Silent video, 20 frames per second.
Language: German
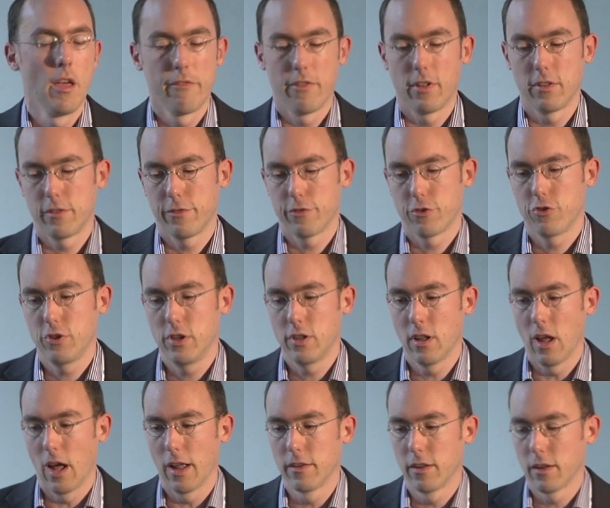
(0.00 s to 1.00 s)
weil sich
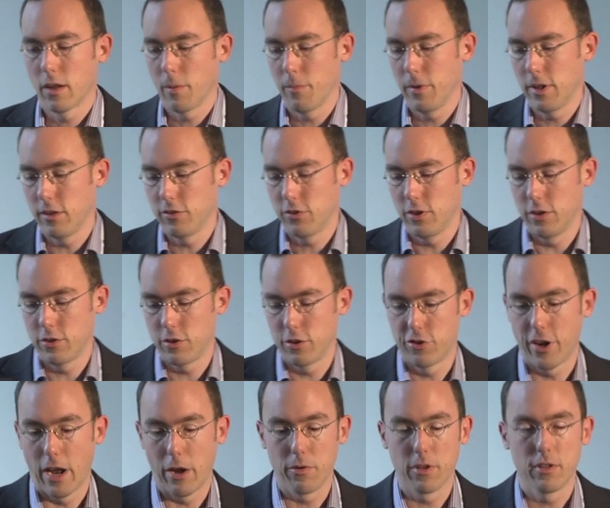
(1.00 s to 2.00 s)
verschiedene andere medizinische
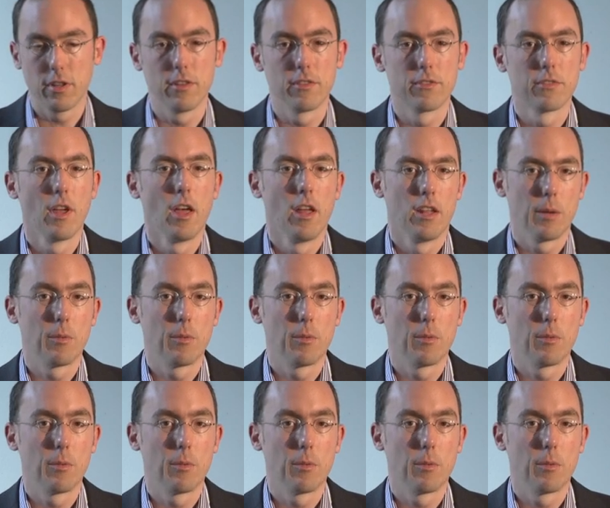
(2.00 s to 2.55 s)
Charities